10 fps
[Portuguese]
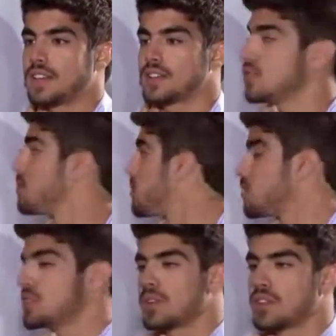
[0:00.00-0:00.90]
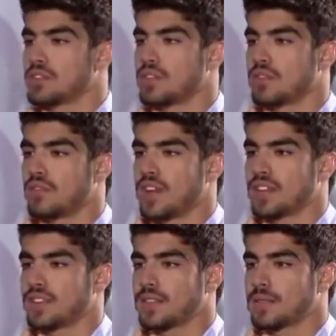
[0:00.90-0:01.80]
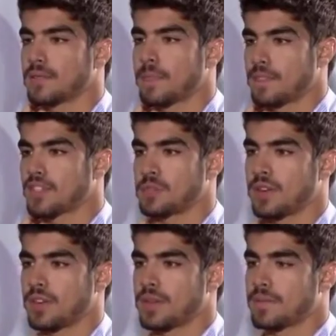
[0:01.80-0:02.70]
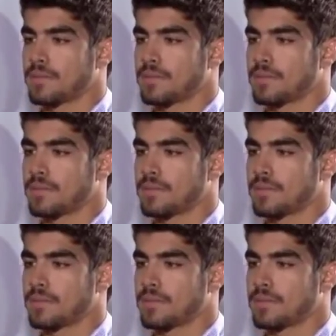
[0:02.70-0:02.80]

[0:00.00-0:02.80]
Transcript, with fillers: eu só tenho umas coisas para resolver com o Wagner. Eu te pego aqui.